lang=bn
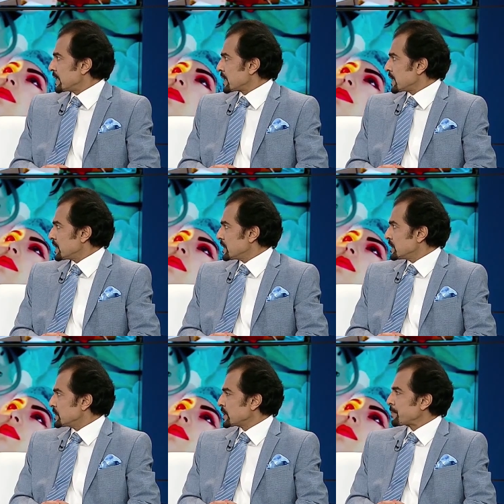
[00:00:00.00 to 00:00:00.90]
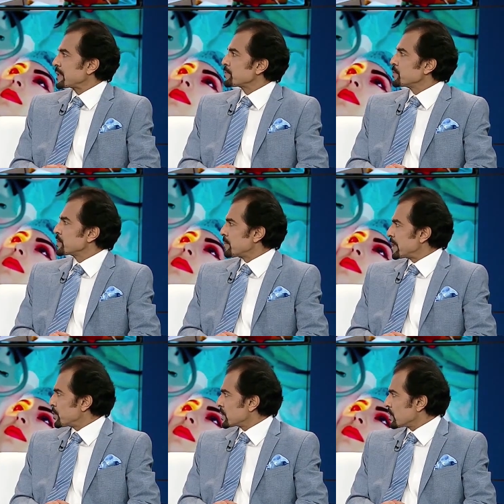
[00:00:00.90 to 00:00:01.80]
এটা জাপান ফ্লুতে
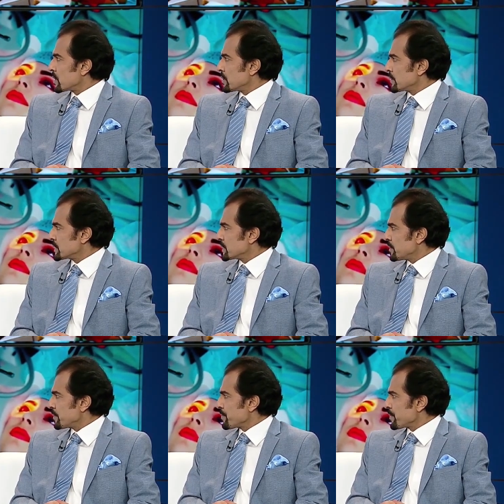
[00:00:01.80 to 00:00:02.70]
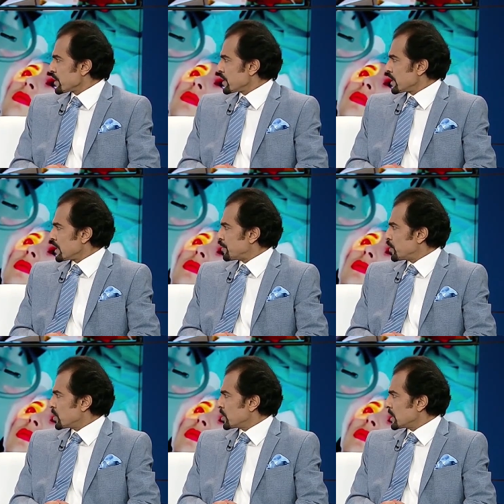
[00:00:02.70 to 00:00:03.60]
ব্যবহার করা হয়েছিল
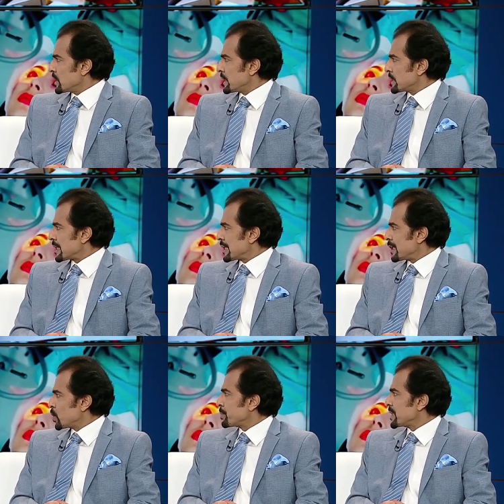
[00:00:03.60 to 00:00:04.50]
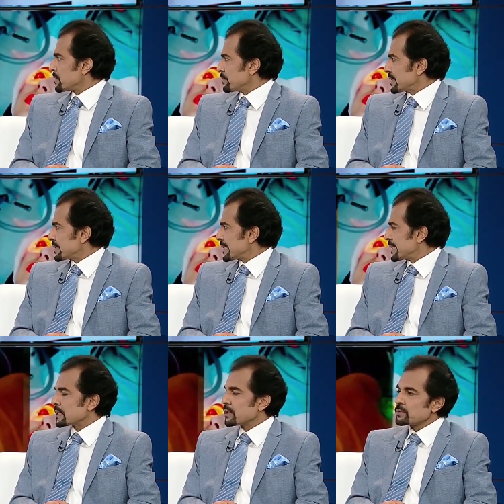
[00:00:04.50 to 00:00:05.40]
এবং এছাড়া লোপিনাভির
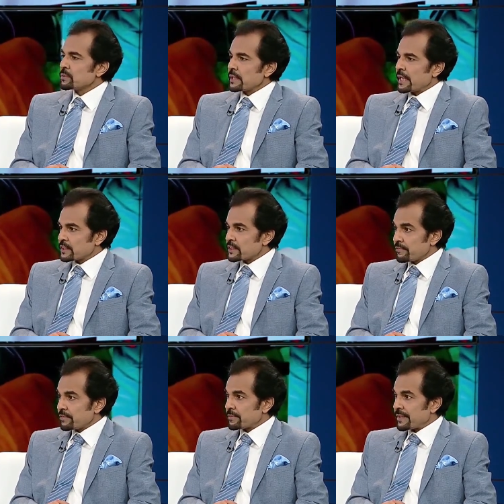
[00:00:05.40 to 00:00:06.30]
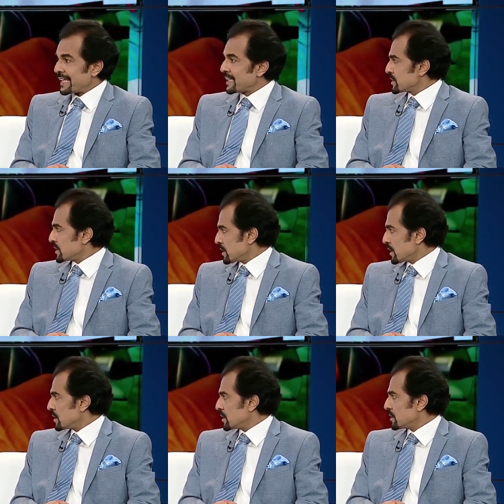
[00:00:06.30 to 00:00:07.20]
এটাও এইচআইভি বা এইডসের
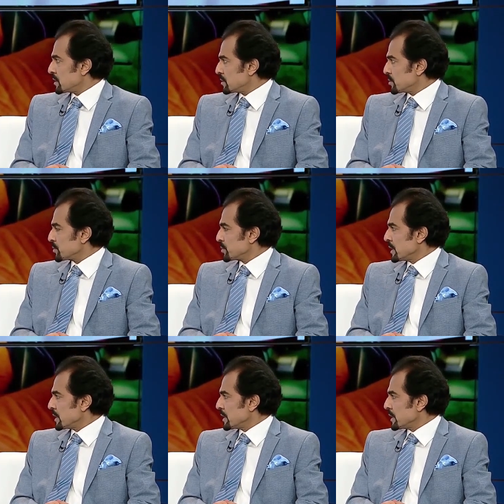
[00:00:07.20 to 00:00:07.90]
ওষুধ